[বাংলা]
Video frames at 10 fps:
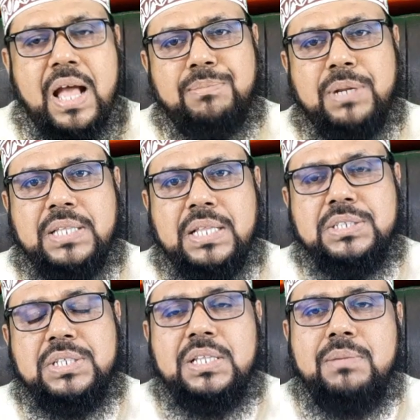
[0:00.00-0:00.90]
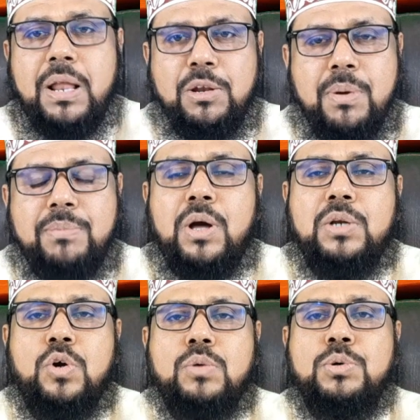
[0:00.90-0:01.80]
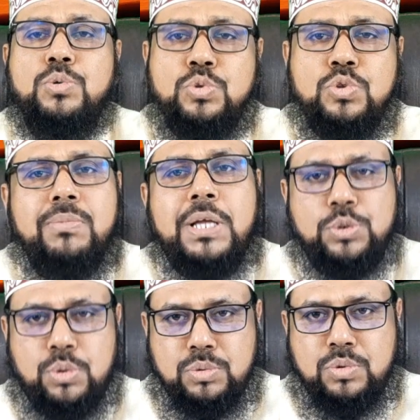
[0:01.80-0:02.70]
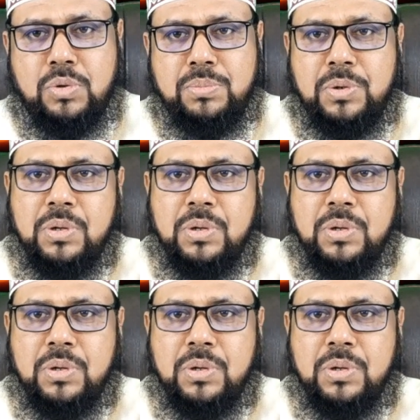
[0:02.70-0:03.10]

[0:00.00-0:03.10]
আমরা তাদের সাথে ভালো ব্যবহার করব উত্তম আচরণ করব।